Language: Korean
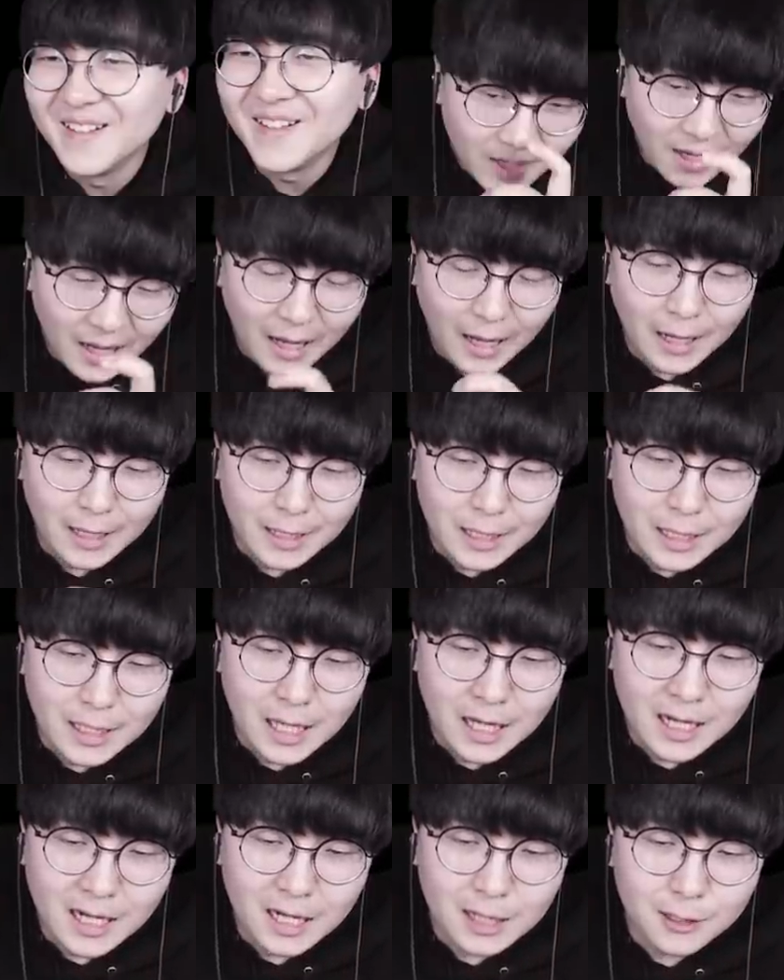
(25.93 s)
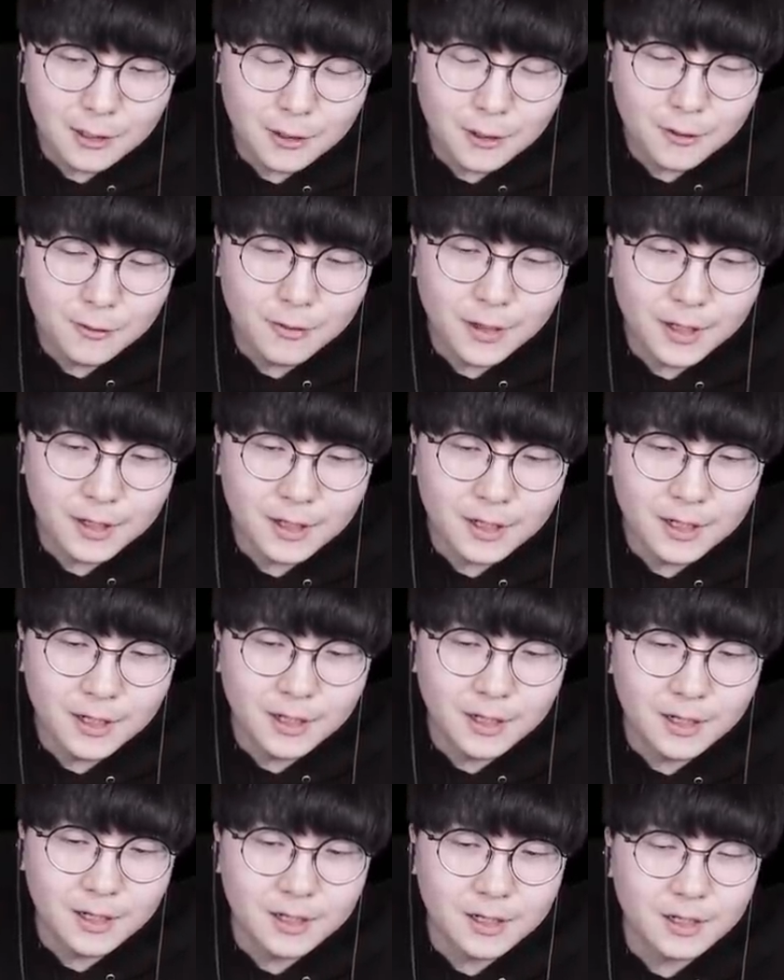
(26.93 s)
아, 이 게임 같은
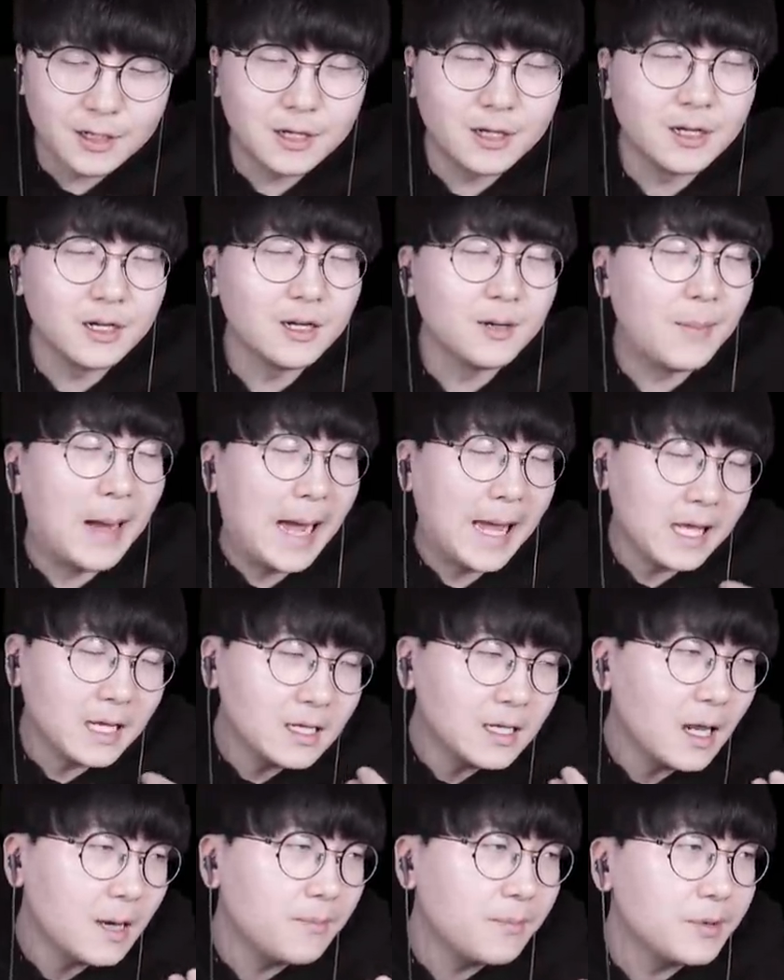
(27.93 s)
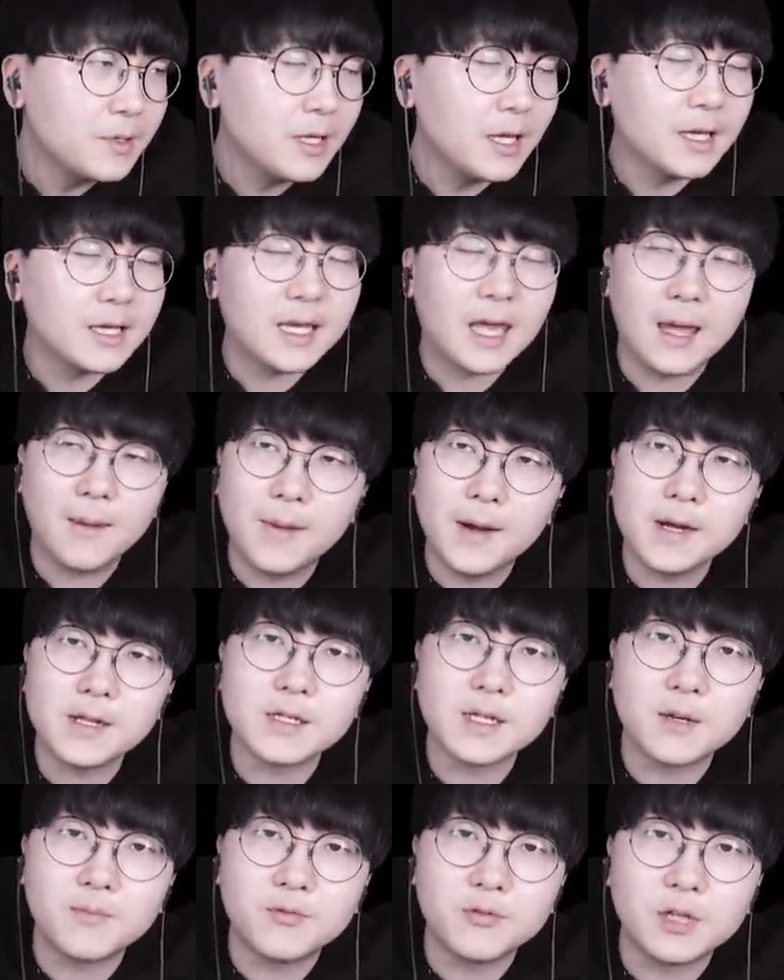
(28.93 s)
경우에는 그 마인크래프트의
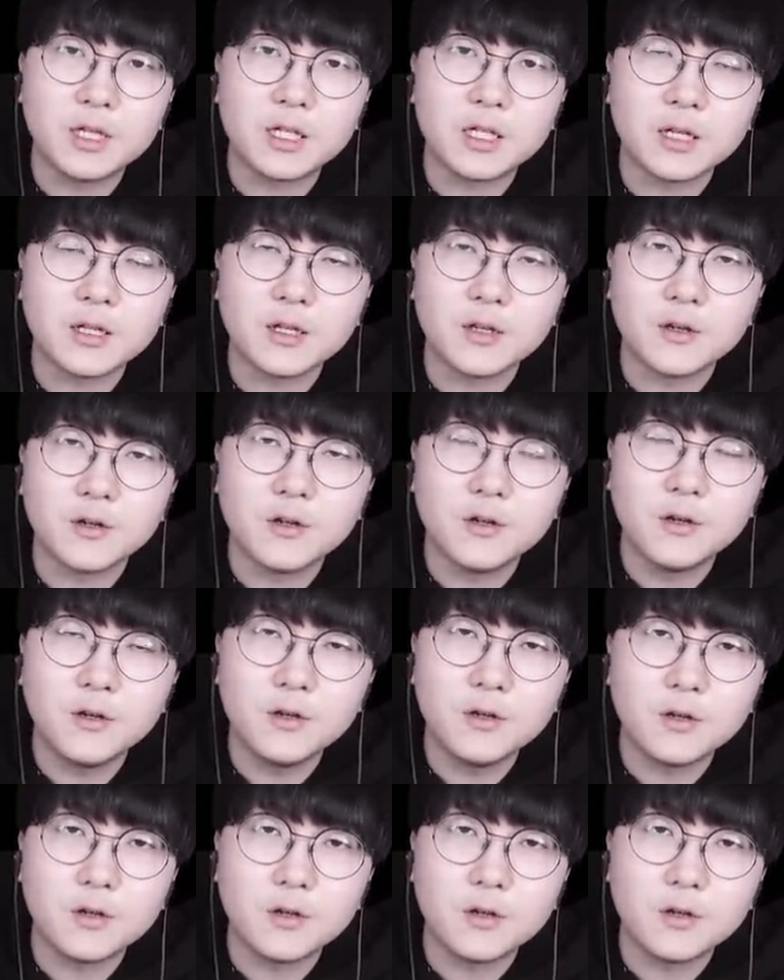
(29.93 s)
개발자분 있잖아요.